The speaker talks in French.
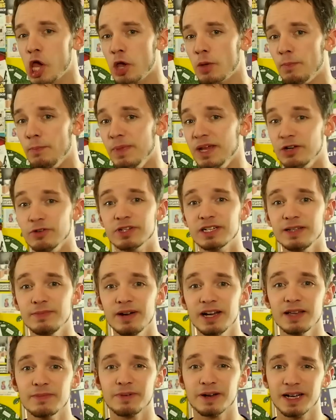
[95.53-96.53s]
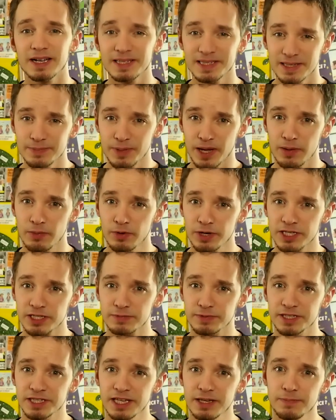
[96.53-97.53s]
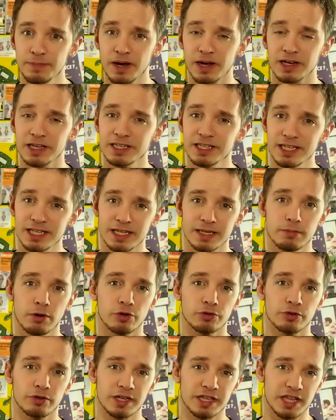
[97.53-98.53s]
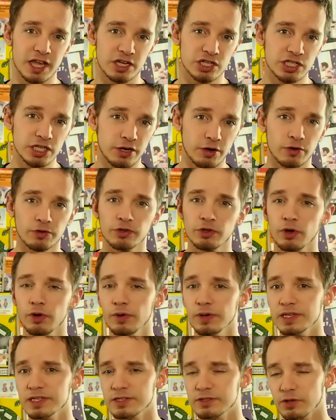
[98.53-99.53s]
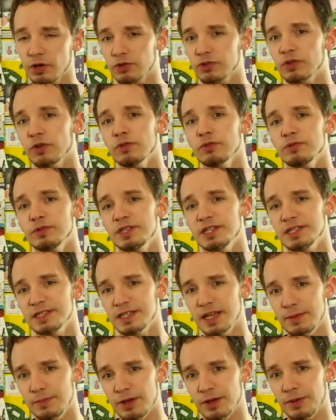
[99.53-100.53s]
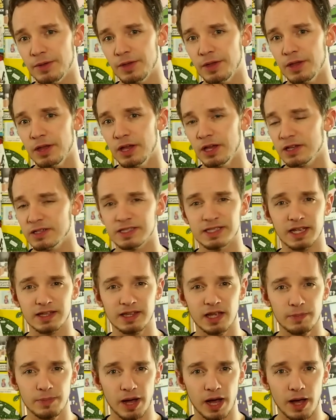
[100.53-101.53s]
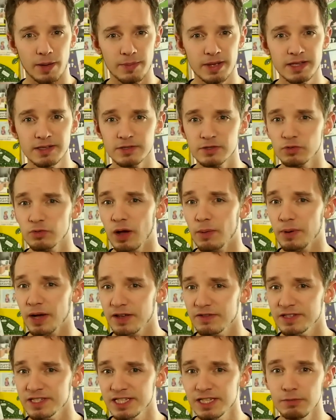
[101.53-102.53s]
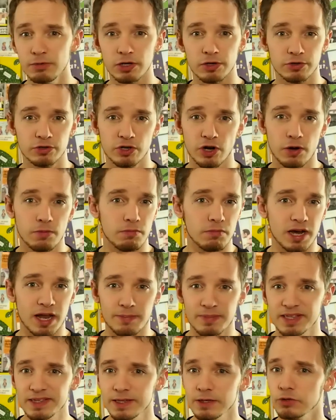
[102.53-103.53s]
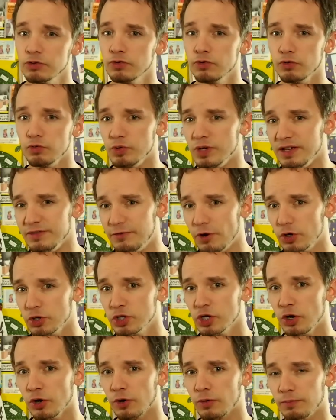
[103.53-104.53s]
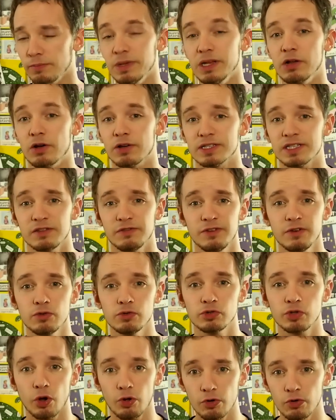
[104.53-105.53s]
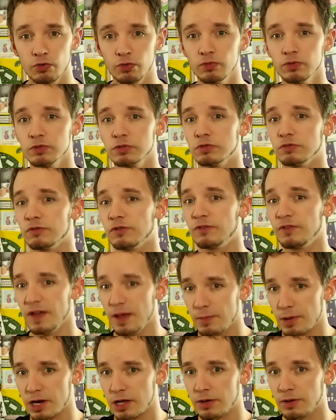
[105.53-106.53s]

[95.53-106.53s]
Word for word: Mais le climat est principalement expliqué par l'équilibre entre l'énergie entrant et sortant du système. Certains paramètres sont imprévisibles, comme la météo ou les volcans, mais leurs effets au temps long sont faibles.